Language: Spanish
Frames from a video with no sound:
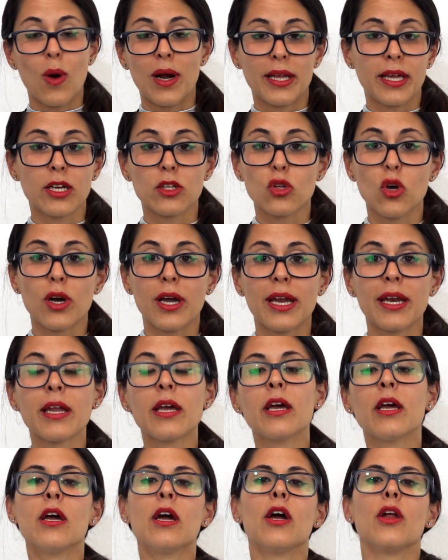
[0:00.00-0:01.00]
cualquier token,
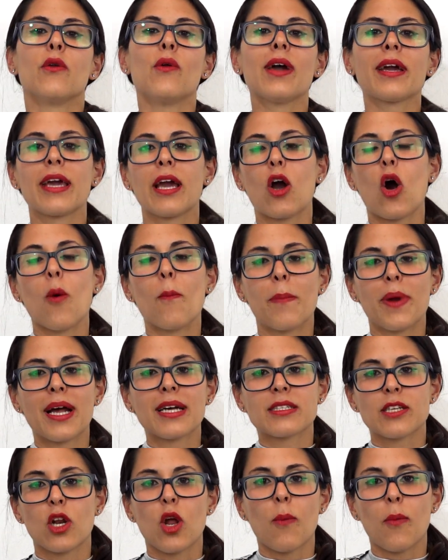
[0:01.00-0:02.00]
no es que
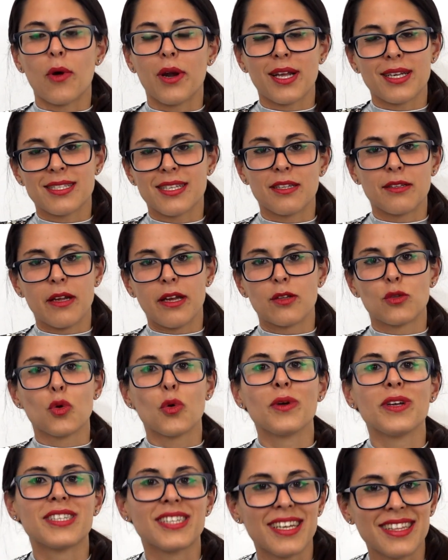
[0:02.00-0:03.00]
compras y lo pones en, tu
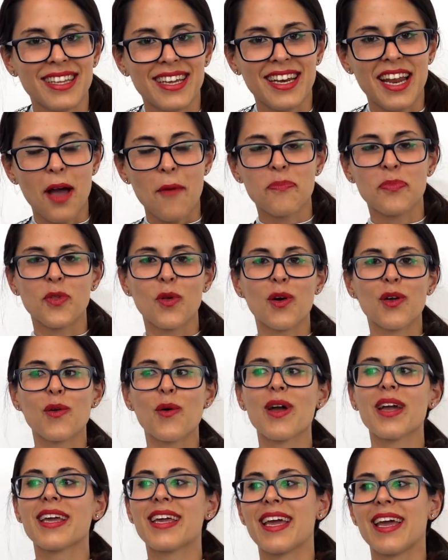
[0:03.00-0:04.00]
billetera, no,
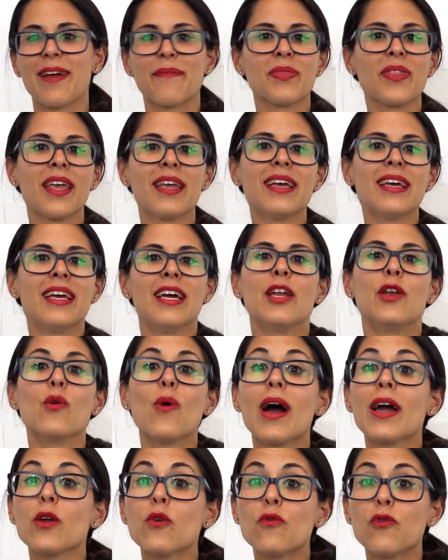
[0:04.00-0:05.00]
no es que no
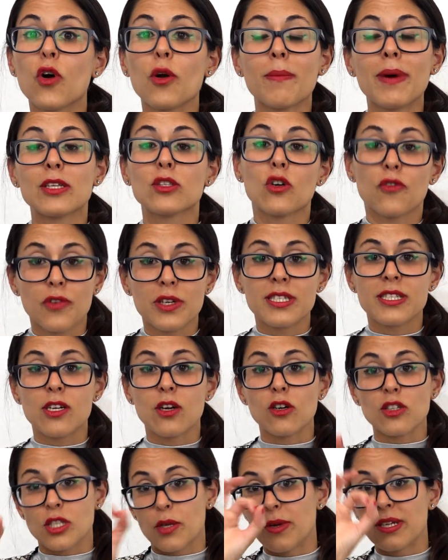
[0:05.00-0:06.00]
hay un formato
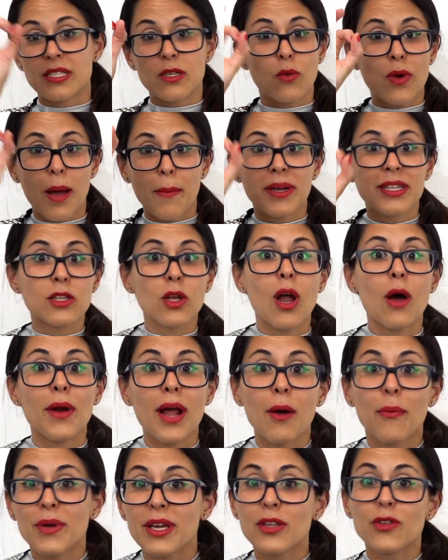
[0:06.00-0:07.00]
físico, si bien seguramente lo
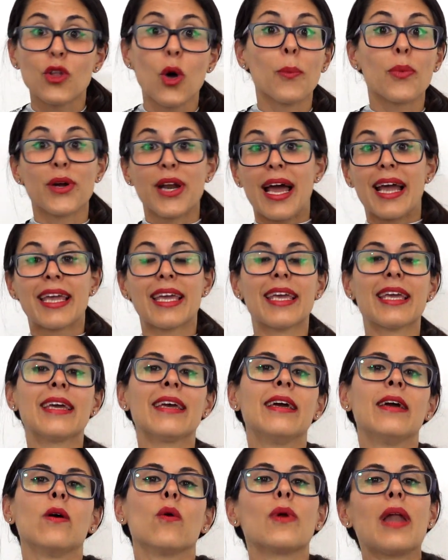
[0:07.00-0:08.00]
habrás visto por ahí,
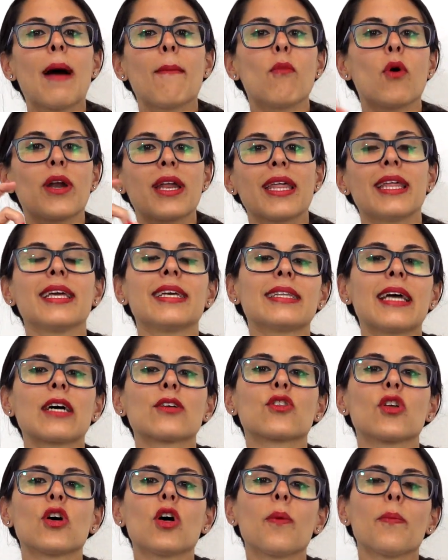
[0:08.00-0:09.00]
las
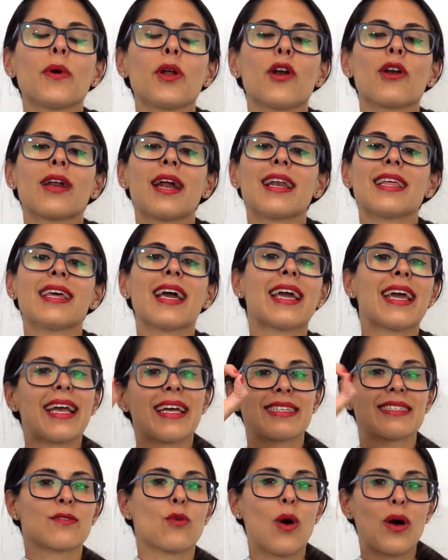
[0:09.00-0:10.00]
moneditas, todo, pero en realidad, ¿qué
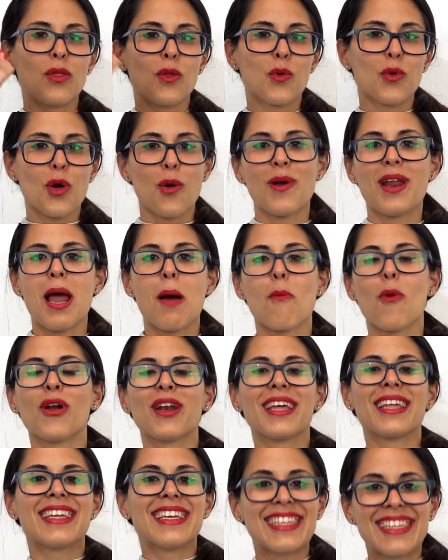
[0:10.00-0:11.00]
es cuando uno ve la
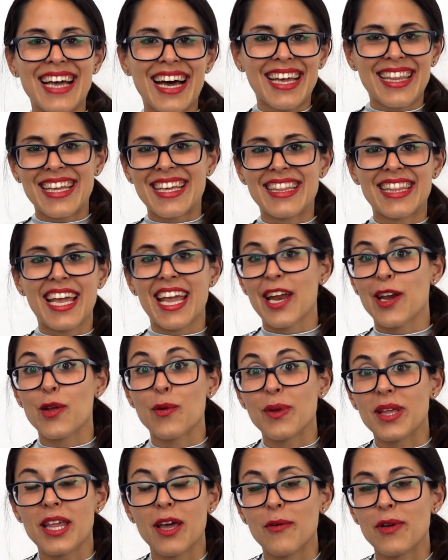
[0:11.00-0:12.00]
monedita de
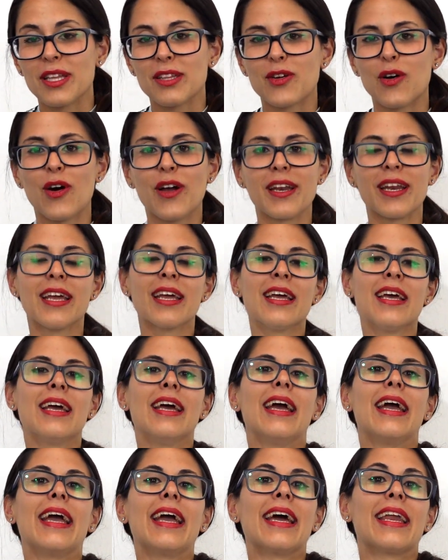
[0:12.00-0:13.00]
Ethereum y de Bitcoin?
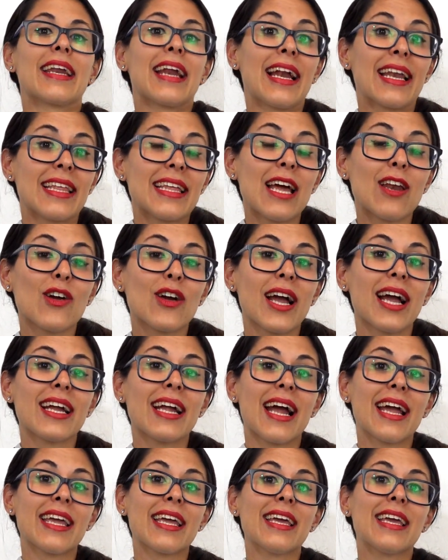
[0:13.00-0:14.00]
En realidad lo que hay
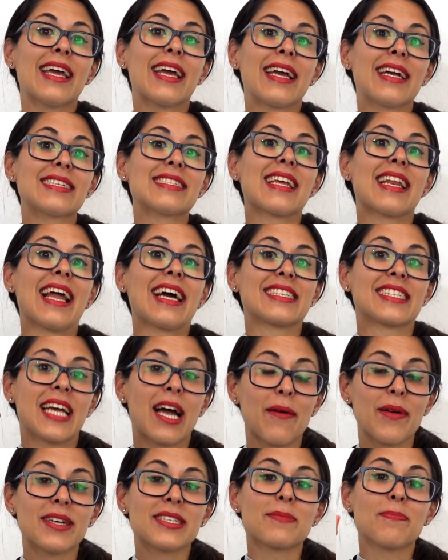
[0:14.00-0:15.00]
ahí es las
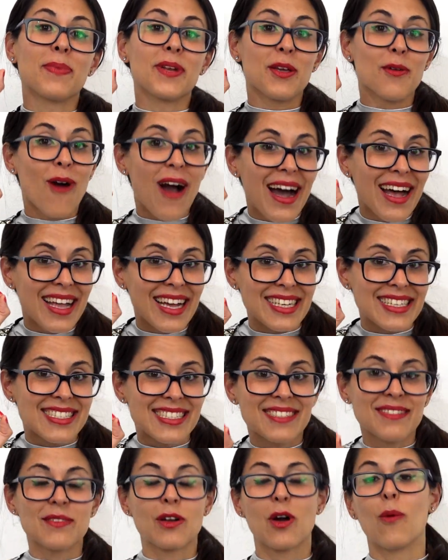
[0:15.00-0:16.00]
llaves
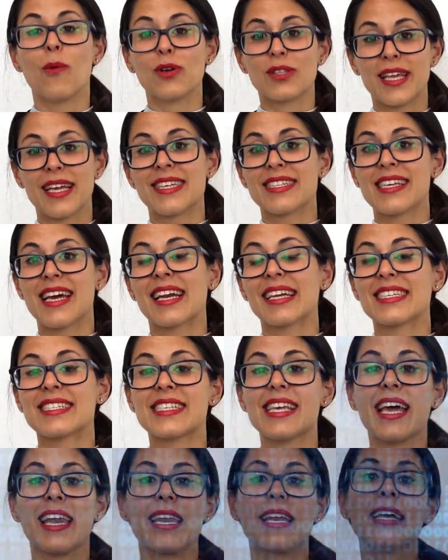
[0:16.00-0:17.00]
privadas, como te decía
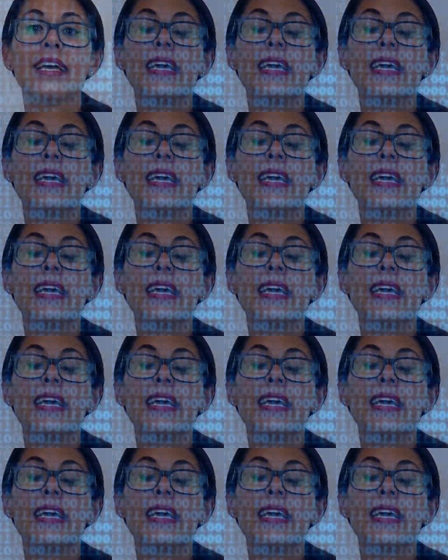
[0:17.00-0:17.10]
recién,